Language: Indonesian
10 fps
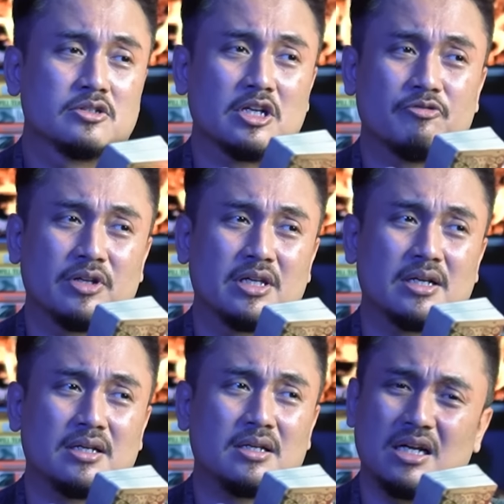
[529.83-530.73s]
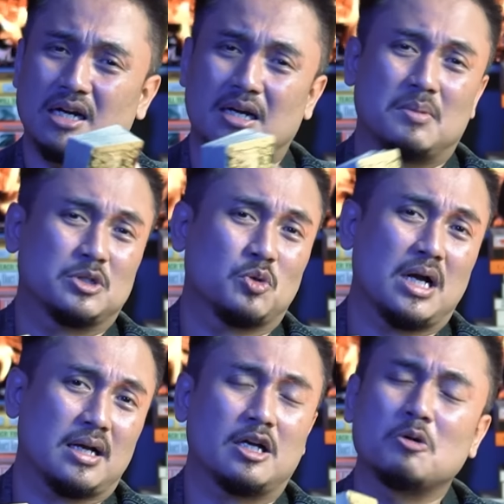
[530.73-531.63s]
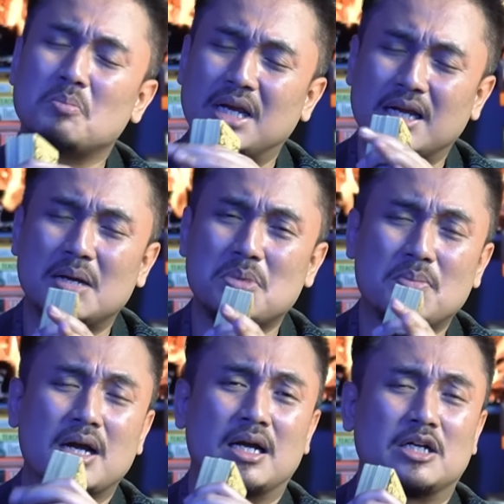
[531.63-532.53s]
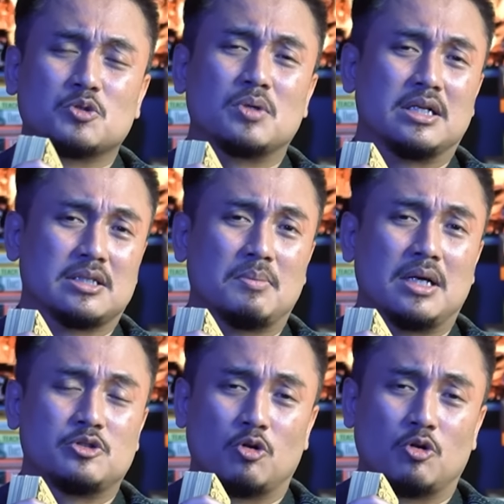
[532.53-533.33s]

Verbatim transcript: saya pikir gak, gak masuk akal. Kalau mereka memang gak suka sama